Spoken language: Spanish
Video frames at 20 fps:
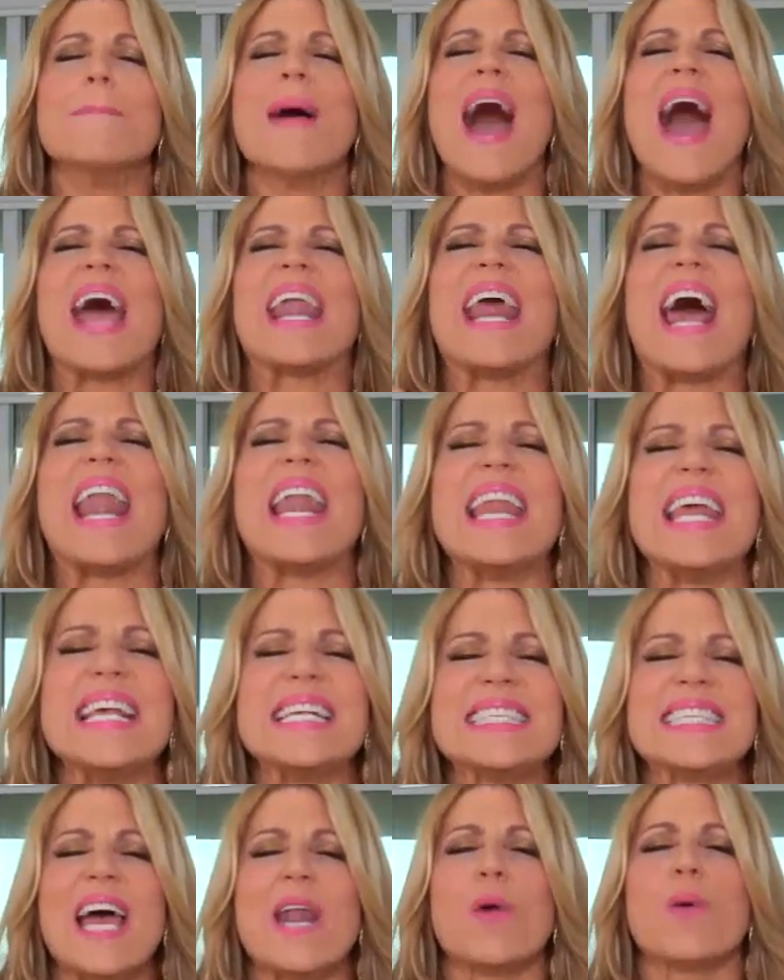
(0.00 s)

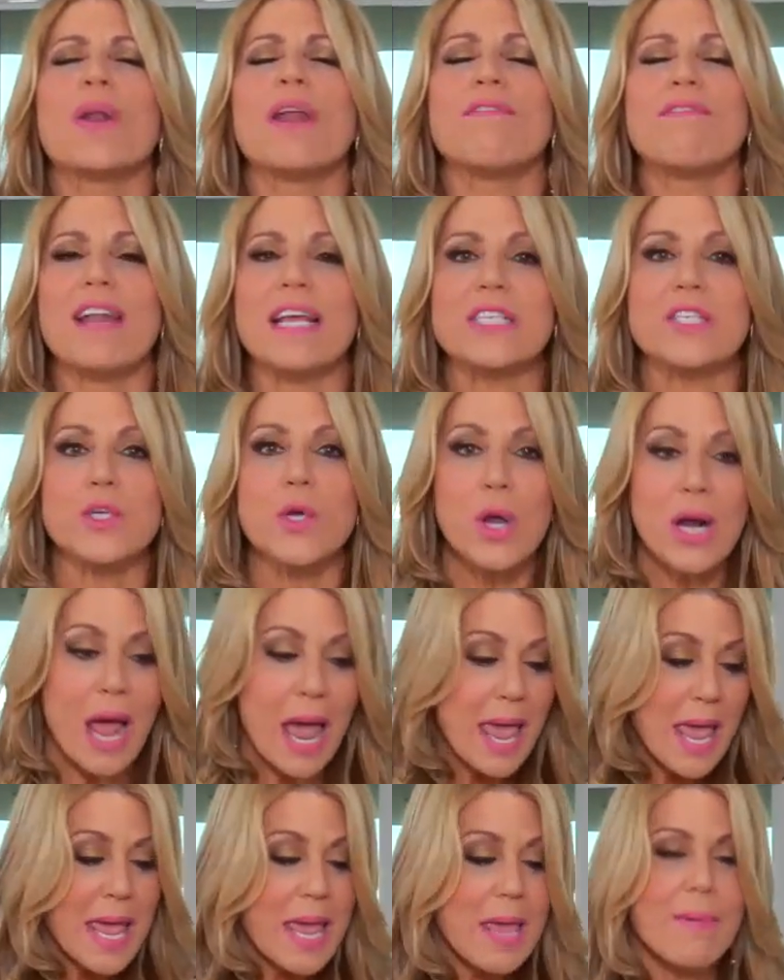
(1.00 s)
Analízalo, reflexiona
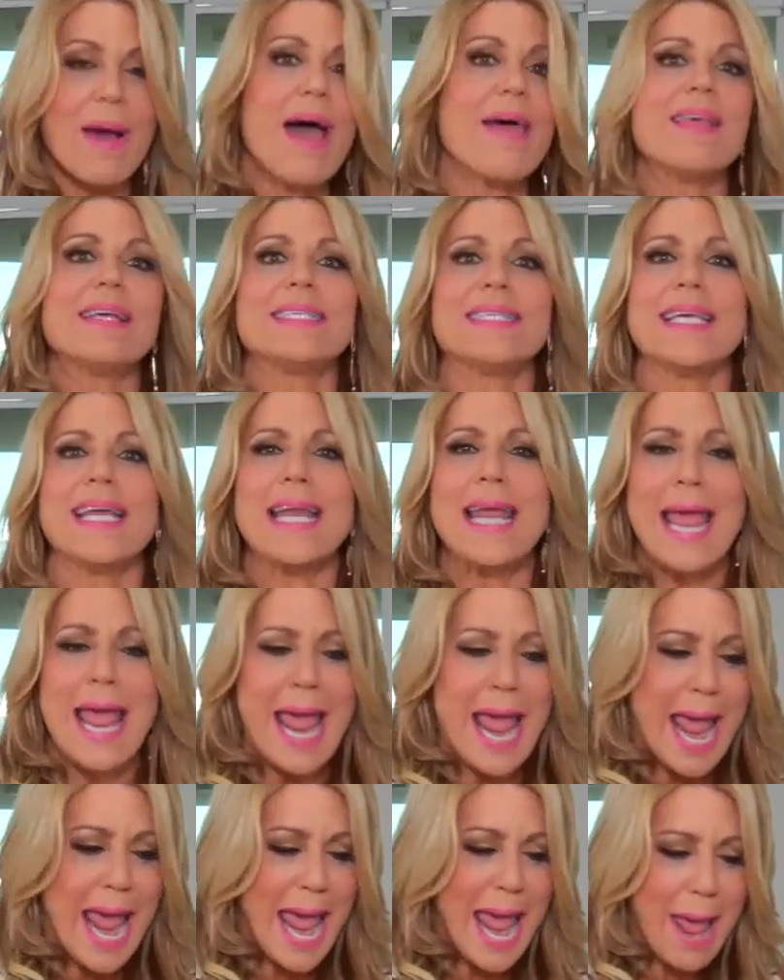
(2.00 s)
y vas a decir,
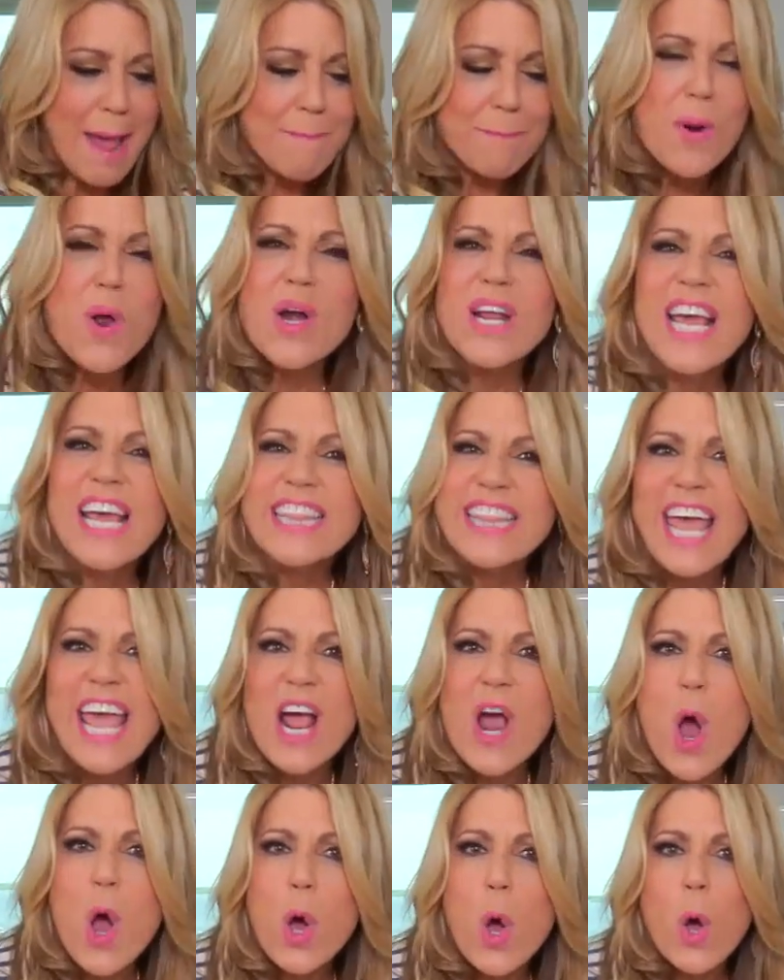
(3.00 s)
es porque
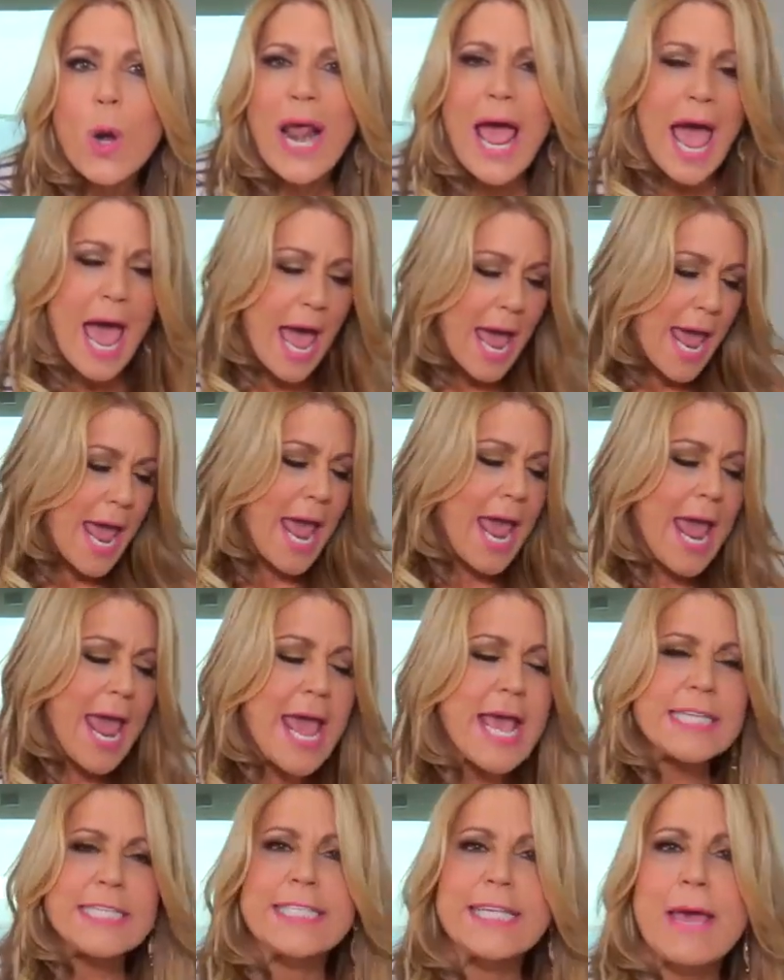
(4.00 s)
tengo coraje,
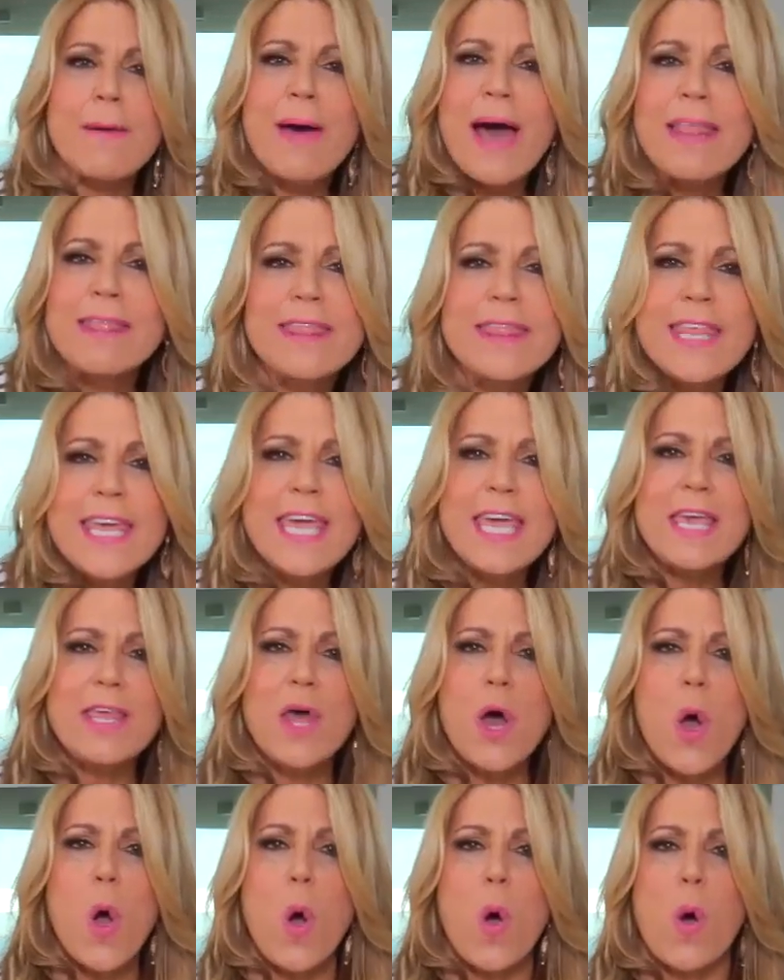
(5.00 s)
ese
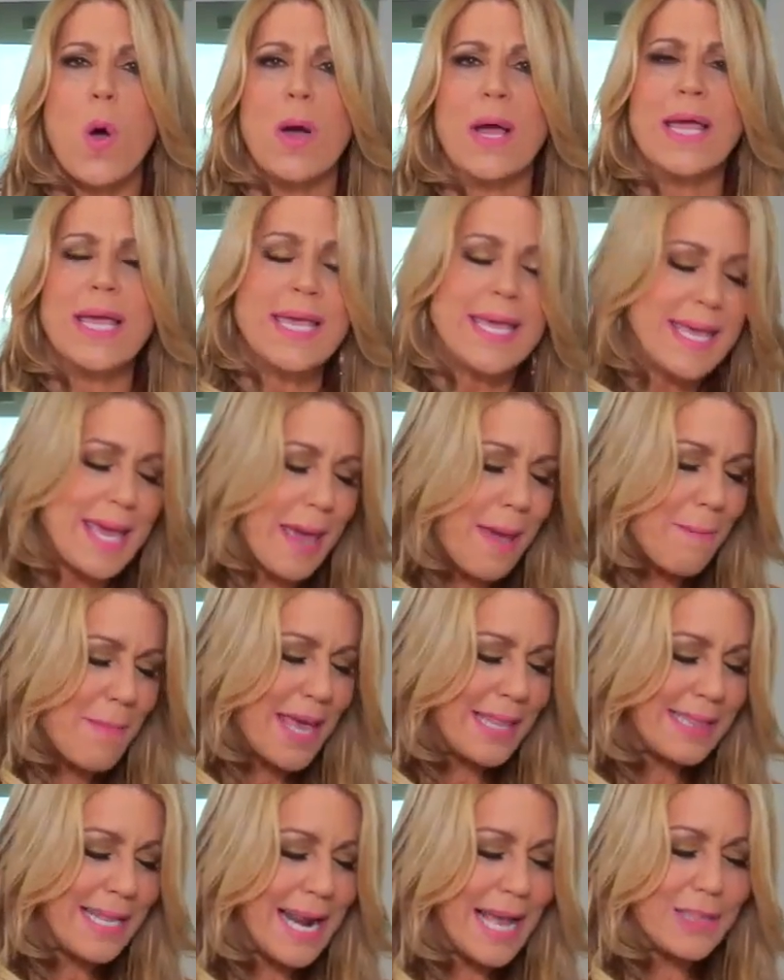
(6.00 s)
bandido que
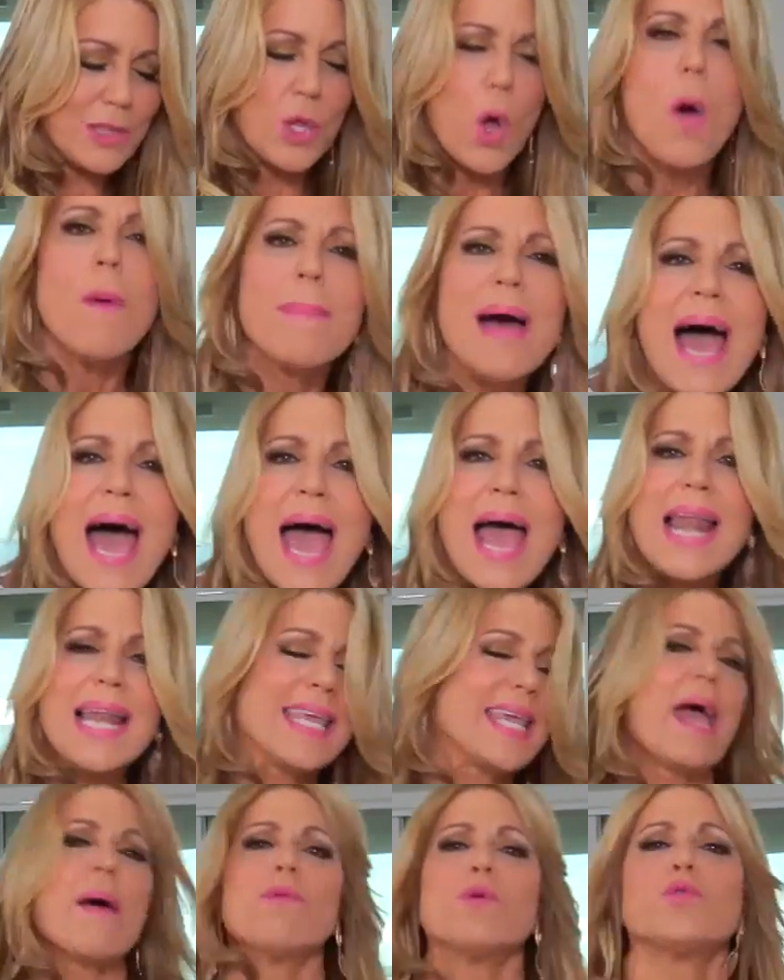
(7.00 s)
me trató mal,
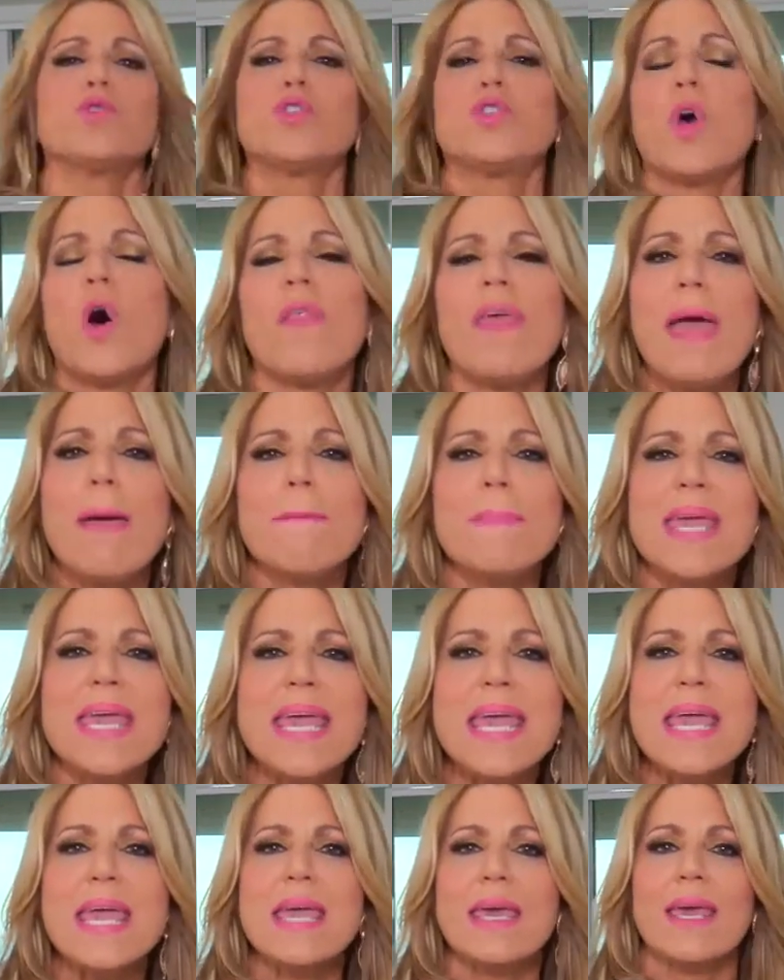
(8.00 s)
que abusó de
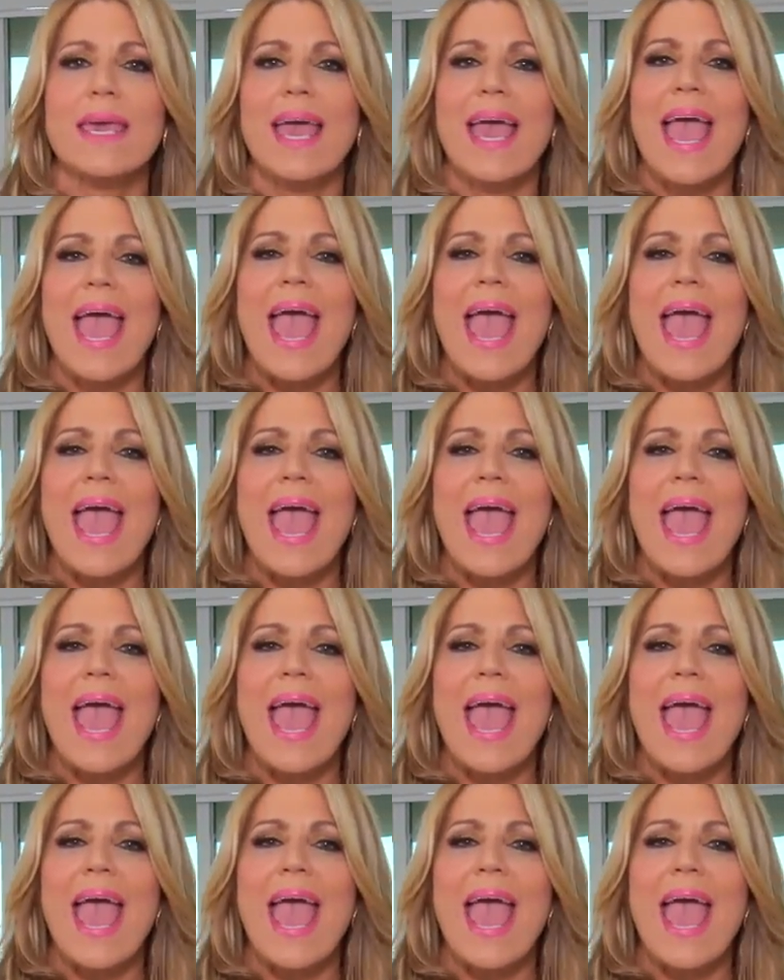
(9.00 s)
mí.